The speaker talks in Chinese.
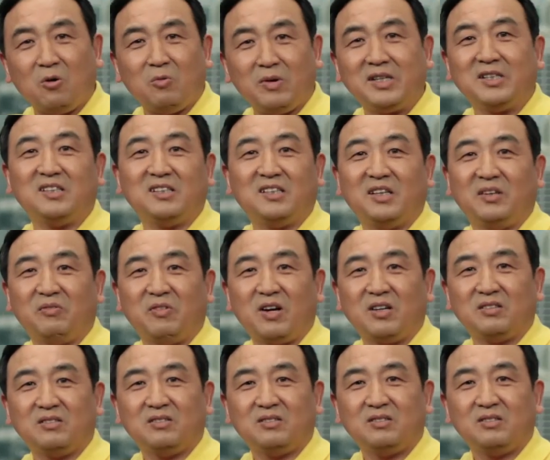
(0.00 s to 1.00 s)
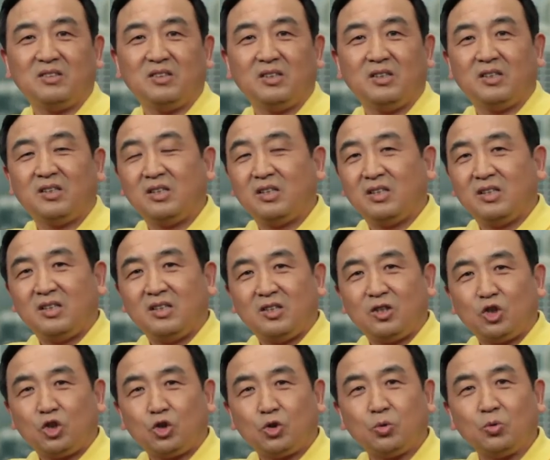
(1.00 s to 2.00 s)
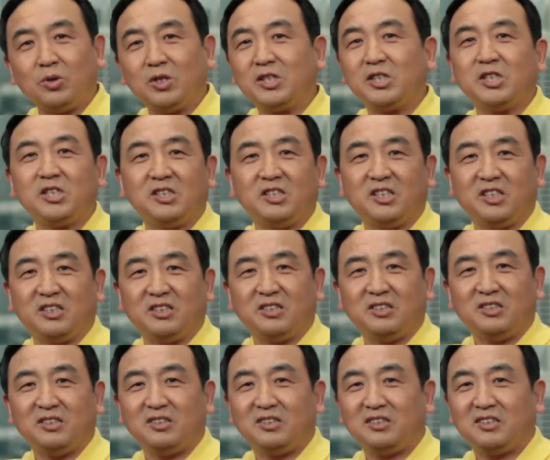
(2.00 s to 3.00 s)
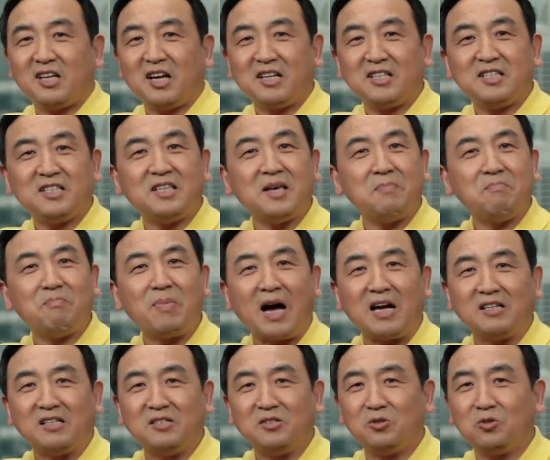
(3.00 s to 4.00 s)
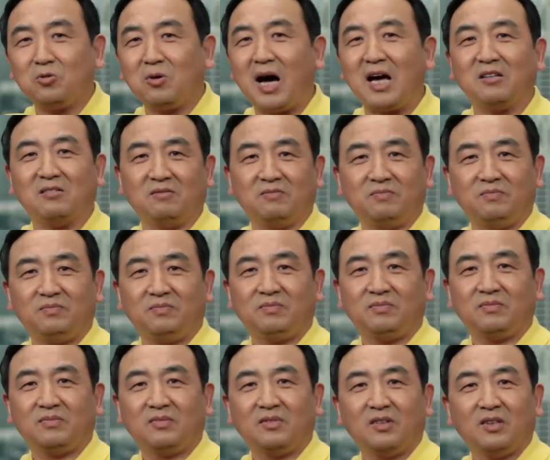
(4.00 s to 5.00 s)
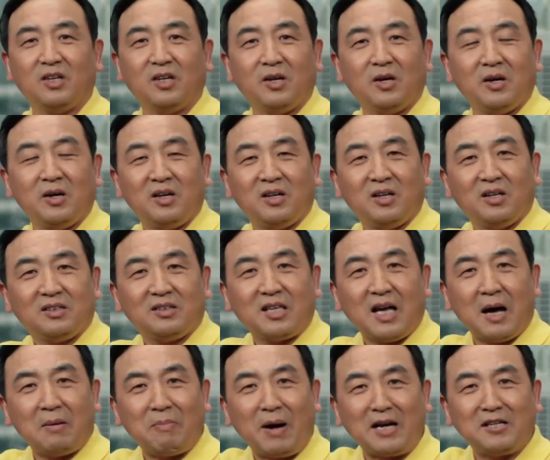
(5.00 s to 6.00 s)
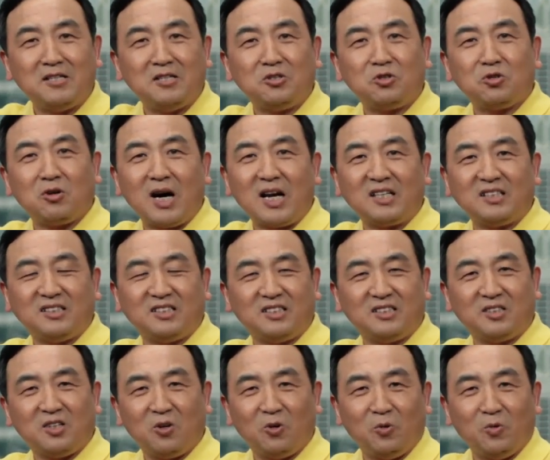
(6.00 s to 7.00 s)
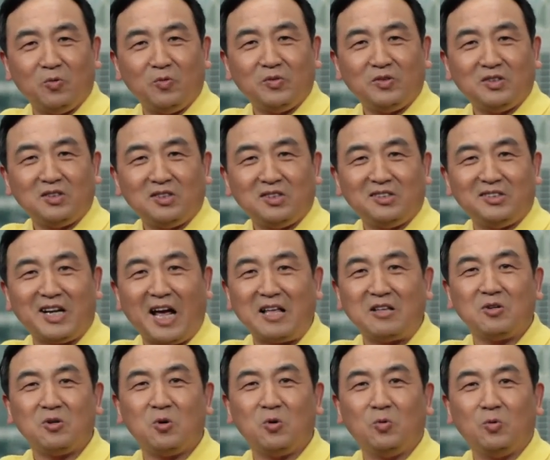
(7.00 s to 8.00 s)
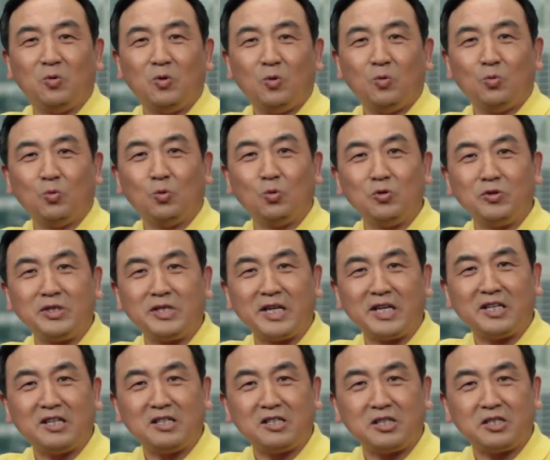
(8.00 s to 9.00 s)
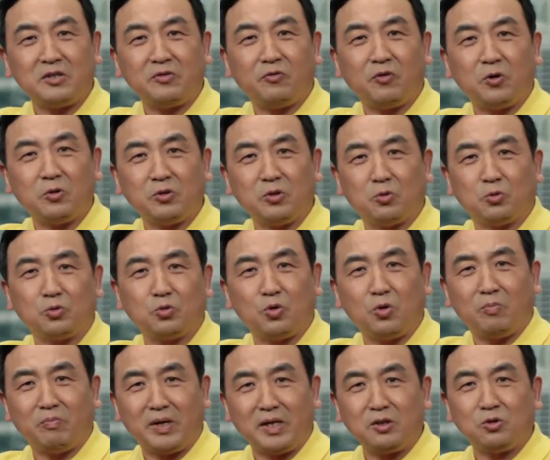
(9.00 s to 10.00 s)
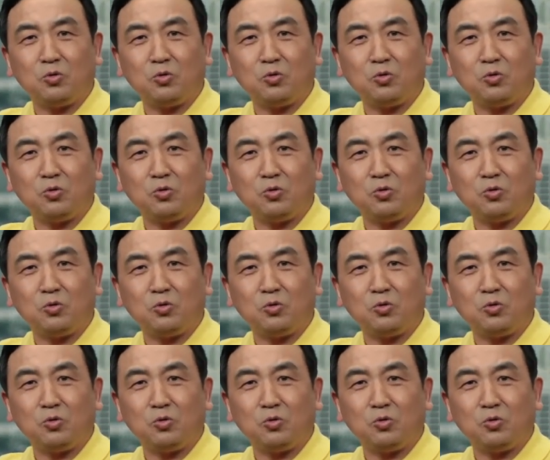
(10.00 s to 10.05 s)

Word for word: 位的地方：出了事情，他先把人抓了。他把人抓了之后，然后。无论这个人是否有错，没